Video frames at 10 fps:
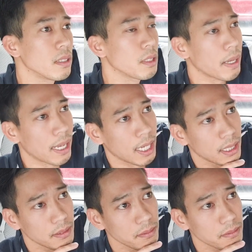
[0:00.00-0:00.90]
nhưng
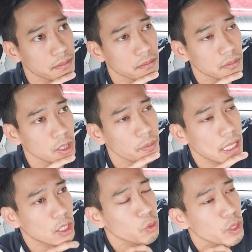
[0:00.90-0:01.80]
mà nếu mà
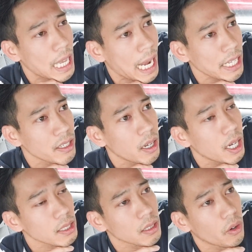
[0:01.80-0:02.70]
tôi dạy nó
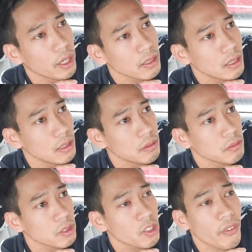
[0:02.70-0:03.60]
hết rồi thì
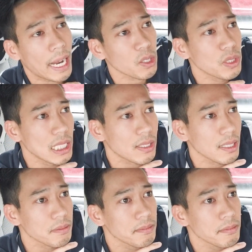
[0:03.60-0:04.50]
nó phản tôi thì sao ta